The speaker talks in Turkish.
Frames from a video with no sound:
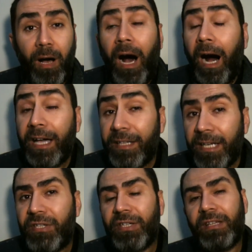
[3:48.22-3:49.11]

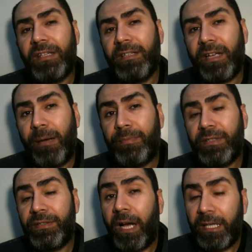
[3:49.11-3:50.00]
hayra çıktığını,
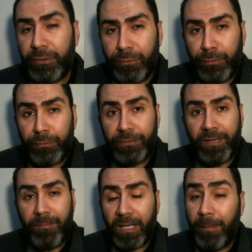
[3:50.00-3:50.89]
kapısının hayır olduğunu
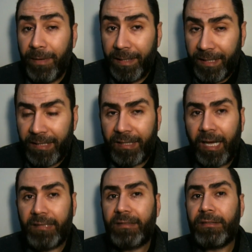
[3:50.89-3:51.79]
ve mala bereket
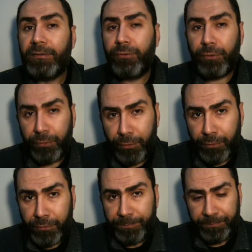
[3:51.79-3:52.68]
kattığını
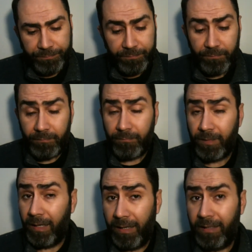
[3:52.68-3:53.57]
görüyoruz.
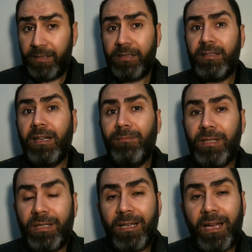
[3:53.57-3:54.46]
En azından
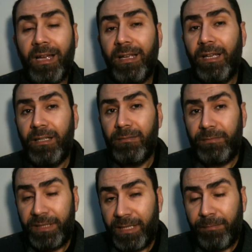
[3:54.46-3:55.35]
mesela
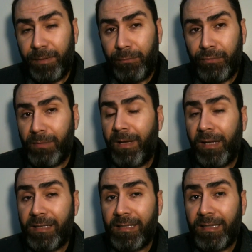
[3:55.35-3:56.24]
yine
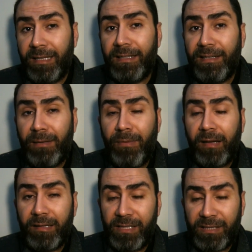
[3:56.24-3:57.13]
Bediüzzaman Hazretleri'nin
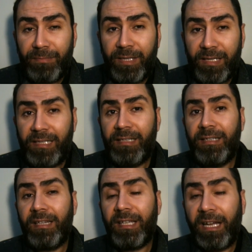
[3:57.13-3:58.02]
Lemaat isimli
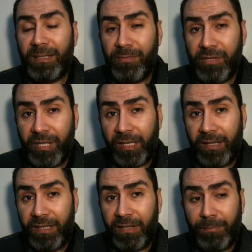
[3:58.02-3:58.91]
eserinde dikkatimiz
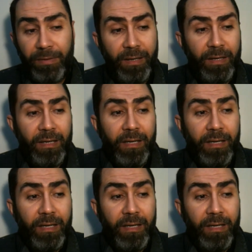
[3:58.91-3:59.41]
çektiği gibi